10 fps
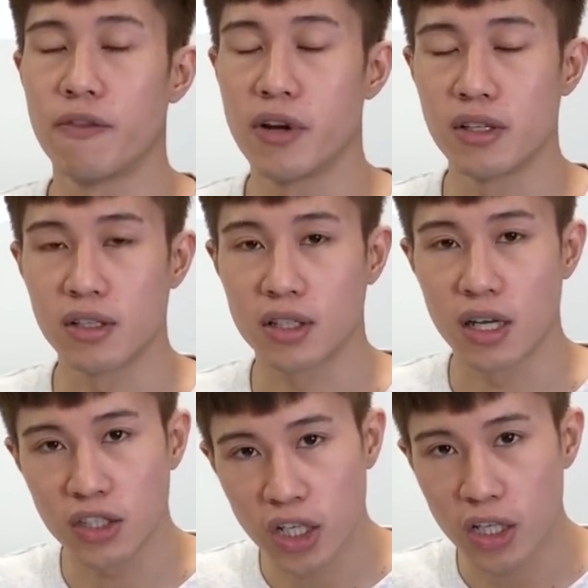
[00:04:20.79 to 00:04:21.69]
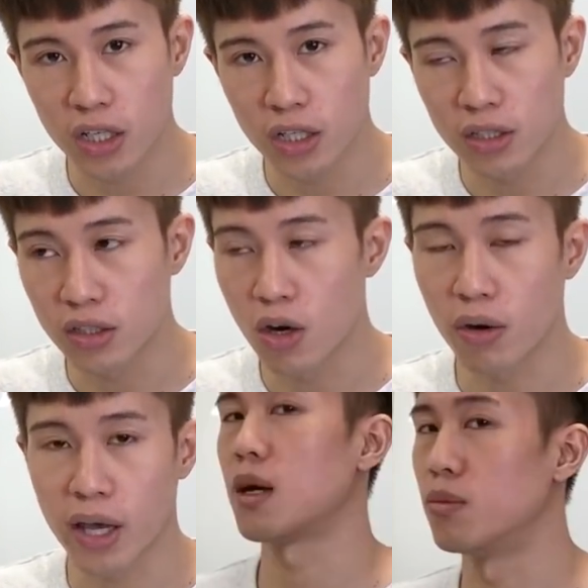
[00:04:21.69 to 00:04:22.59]
分子更
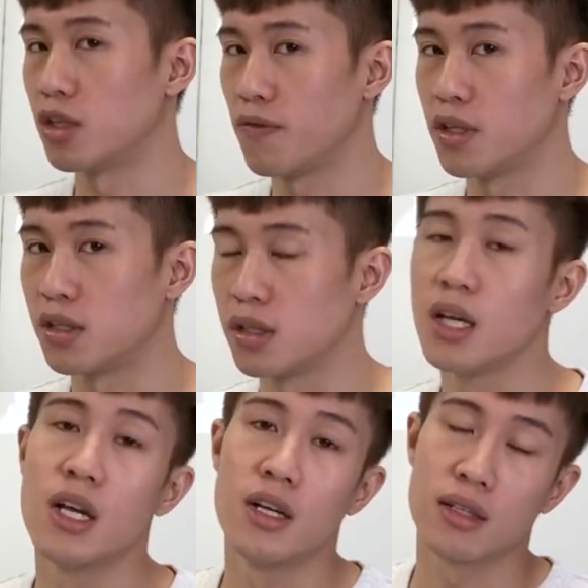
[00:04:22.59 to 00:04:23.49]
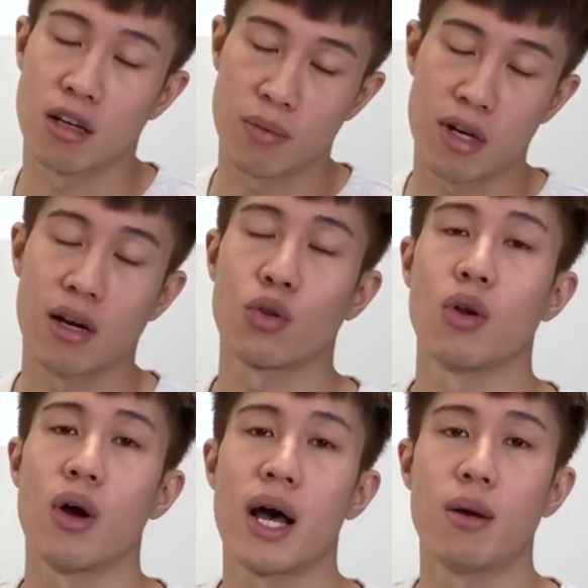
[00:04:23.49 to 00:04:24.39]
新，OK，我们邪恶分子到这边告一个
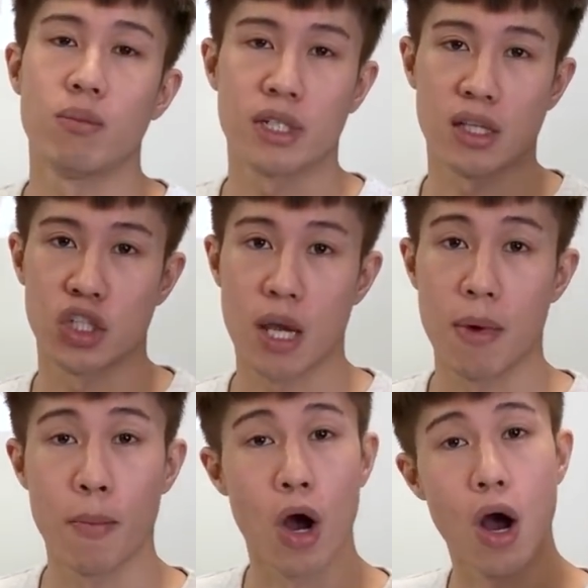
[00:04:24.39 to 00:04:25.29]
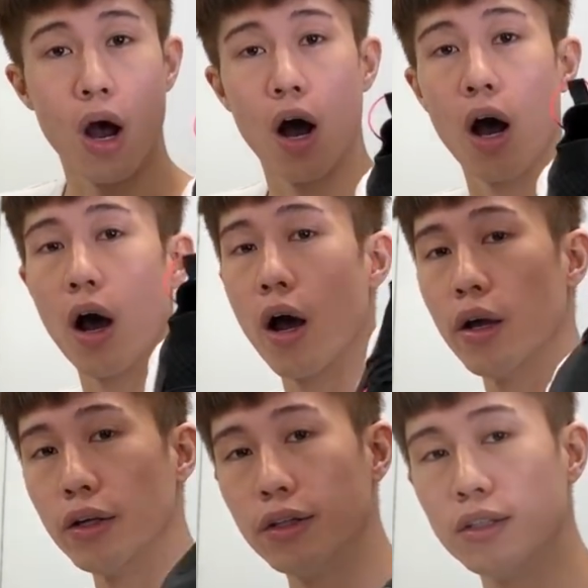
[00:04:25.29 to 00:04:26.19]
段落啊，我们下次见，拜
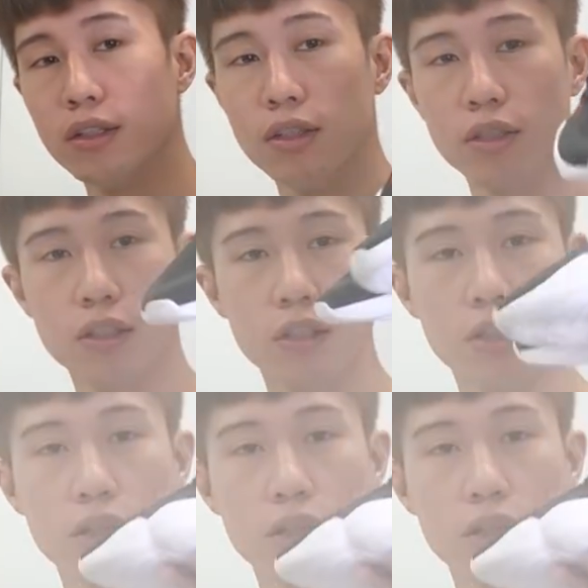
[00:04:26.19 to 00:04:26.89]
拜。